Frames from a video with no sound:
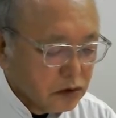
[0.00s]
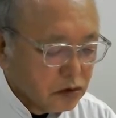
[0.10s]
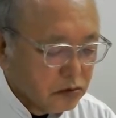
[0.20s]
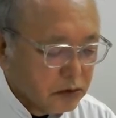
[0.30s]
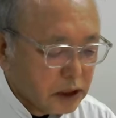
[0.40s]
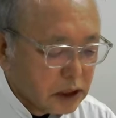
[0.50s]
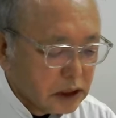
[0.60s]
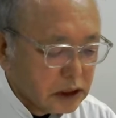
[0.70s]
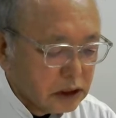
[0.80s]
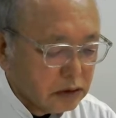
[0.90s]
当面
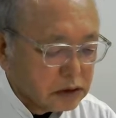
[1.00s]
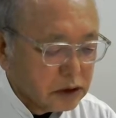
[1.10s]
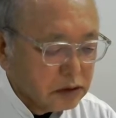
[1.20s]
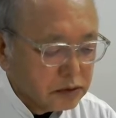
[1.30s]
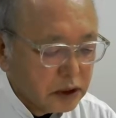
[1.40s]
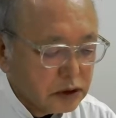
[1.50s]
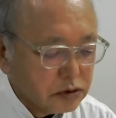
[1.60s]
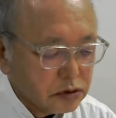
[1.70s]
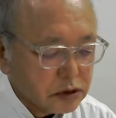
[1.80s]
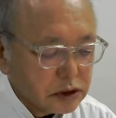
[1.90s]
彼らは政府の援
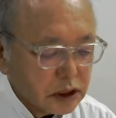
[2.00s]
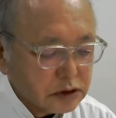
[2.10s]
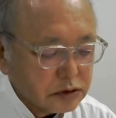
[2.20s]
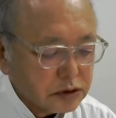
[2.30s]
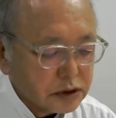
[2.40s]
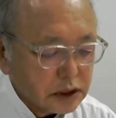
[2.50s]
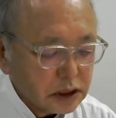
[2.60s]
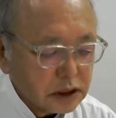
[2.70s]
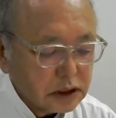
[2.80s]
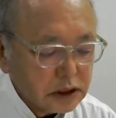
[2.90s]
助に期待するしかない